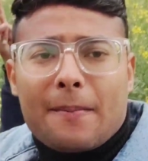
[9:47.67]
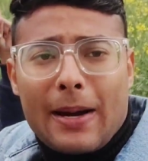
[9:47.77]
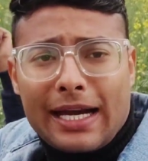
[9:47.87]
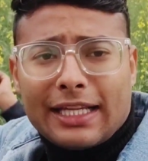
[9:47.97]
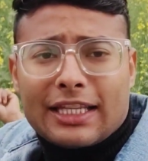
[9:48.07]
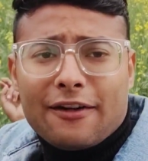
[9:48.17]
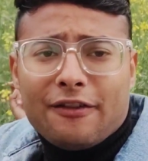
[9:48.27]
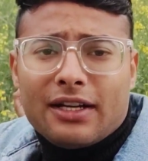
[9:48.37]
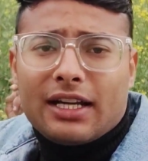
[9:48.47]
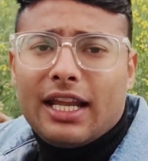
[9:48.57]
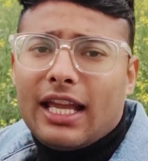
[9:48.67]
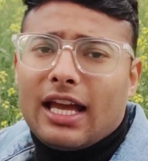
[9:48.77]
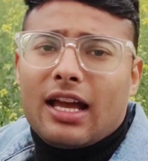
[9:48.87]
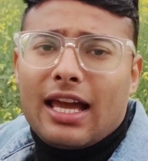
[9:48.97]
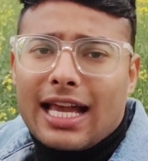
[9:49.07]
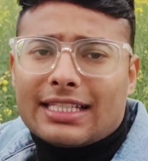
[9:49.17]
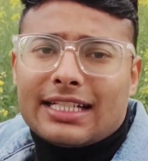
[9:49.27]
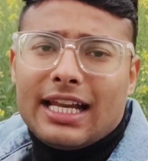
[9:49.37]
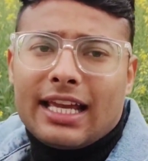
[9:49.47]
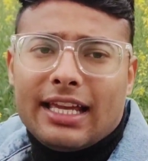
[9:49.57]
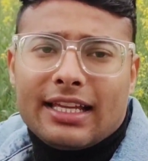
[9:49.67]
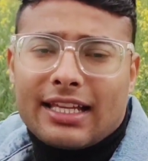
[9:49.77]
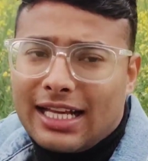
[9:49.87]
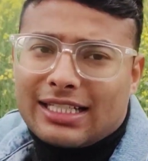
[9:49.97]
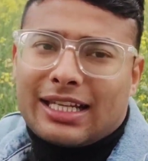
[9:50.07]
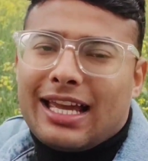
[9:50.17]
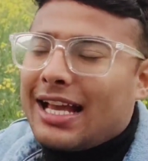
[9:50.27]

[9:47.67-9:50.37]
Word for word: बाहर की तरफ ठीक है एग्जिट लेंगे यहाँ से